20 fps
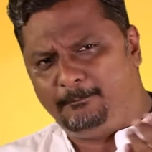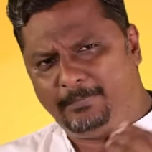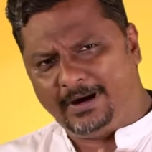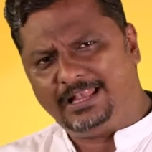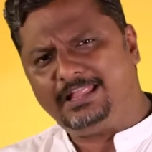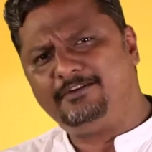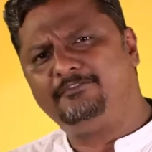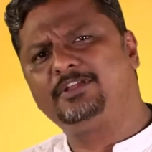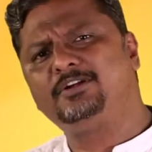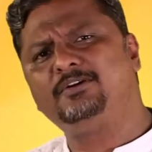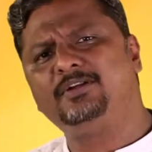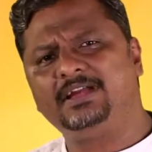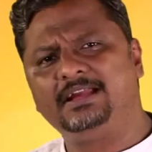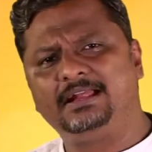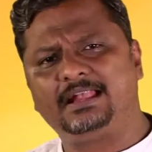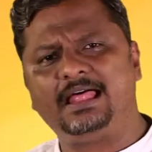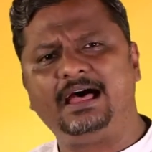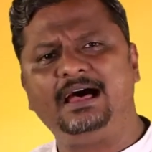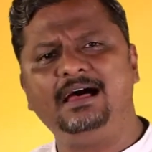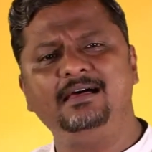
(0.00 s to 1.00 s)
பல
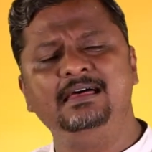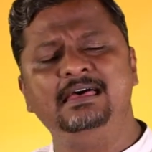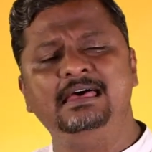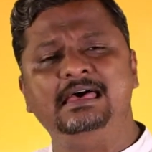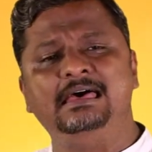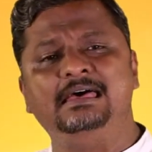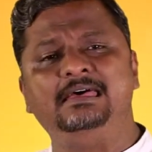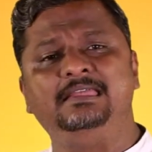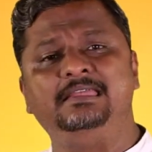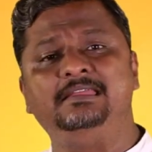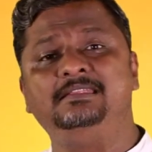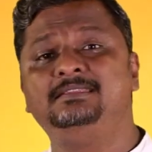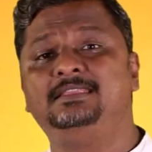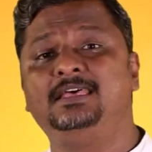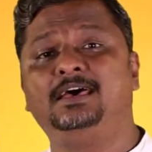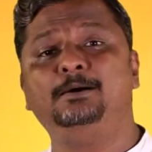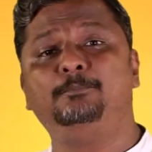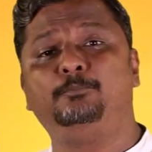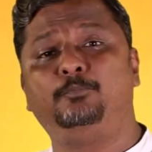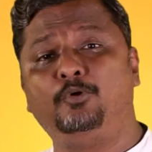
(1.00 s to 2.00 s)
வருடங்களாக
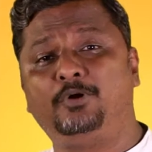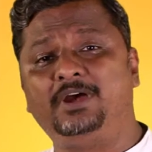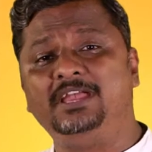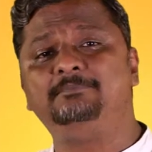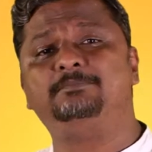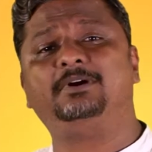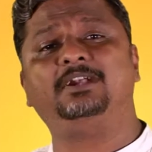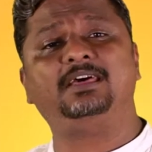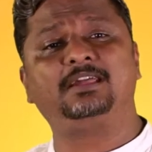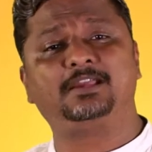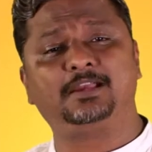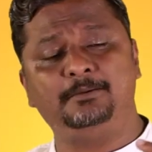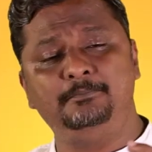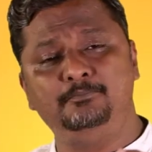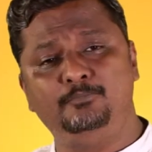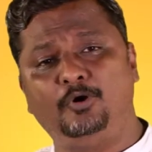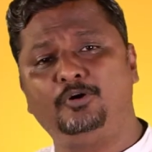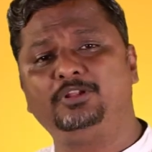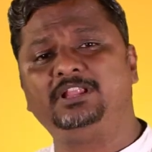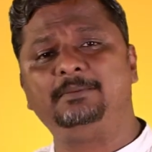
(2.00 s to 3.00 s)
இந்த புகைப்பழக்கம்
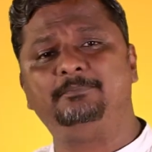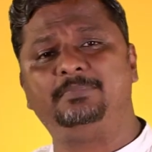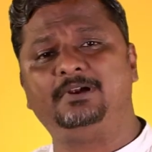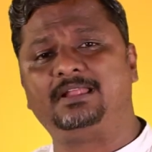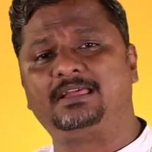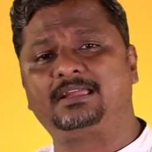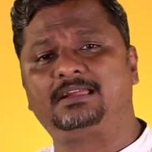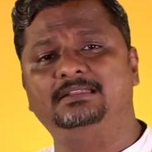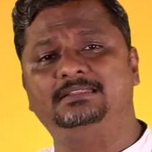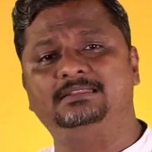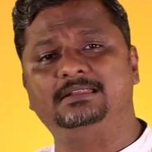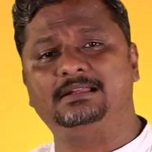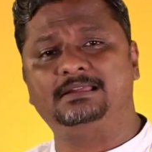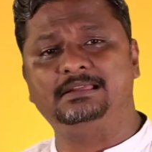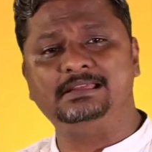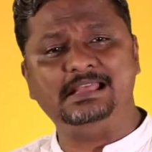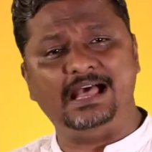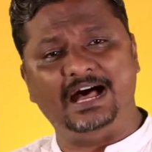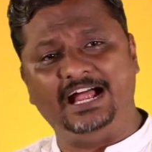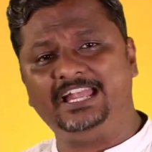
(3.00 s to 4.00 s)
போதை
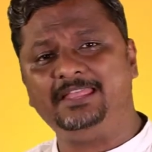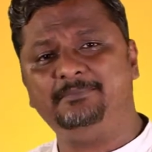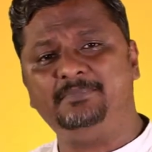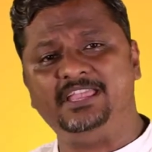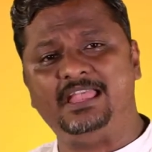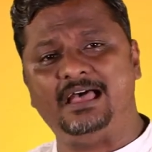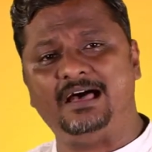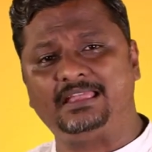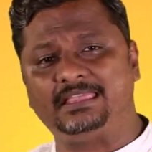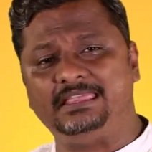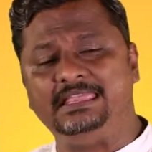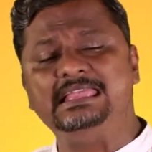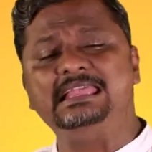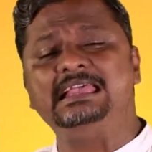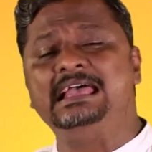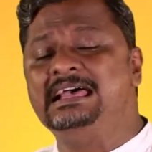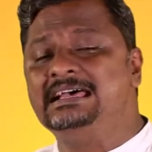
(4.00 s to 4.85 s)
பழக்கத்திற்கு அடிமையாகி